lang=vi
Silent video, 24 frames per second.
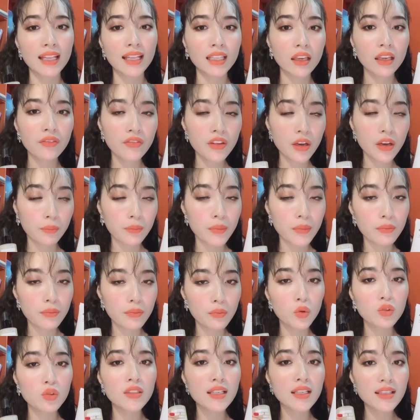thì cái việc bị
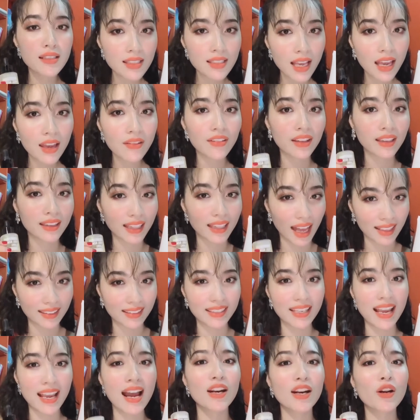mụn rất dễ và
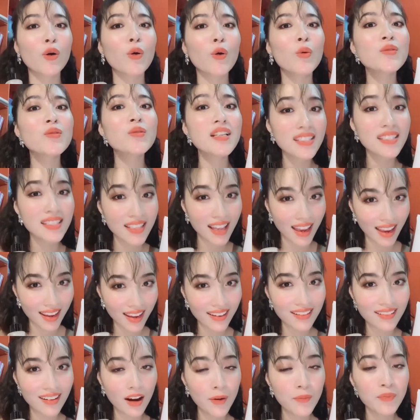tàn nhang nó cũng rất dễ
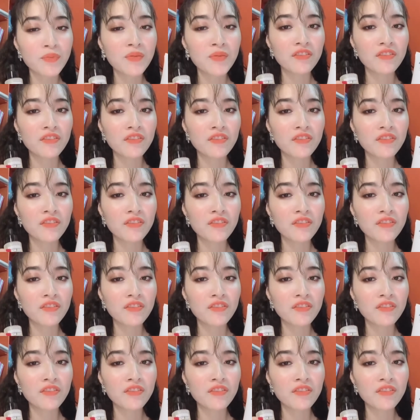nữa.